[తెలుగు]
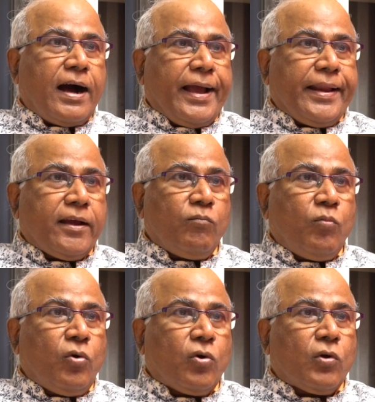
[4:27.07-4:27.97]
ఆయనకి
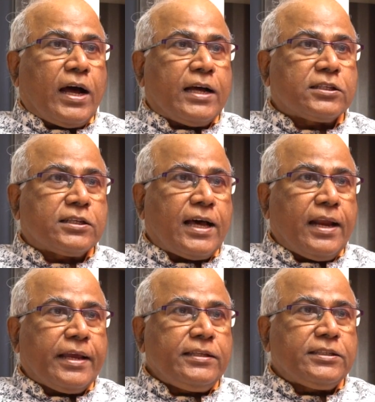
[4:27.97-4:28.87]
మూడు
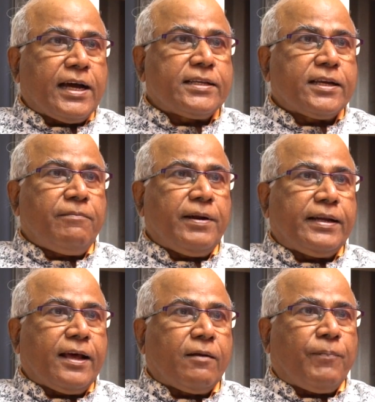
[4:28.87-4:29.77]
రాష్ట్రాలకు ఇన్ఛార్జిగా
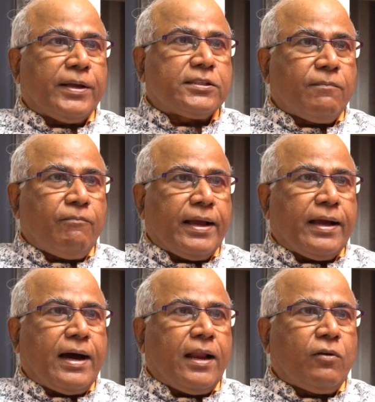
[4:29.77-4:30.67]
పెట్టారు పశ్చిమ
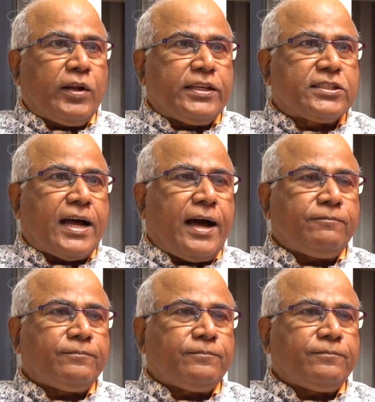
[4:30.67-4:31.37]
బెంగాల్ ఒరిస్సా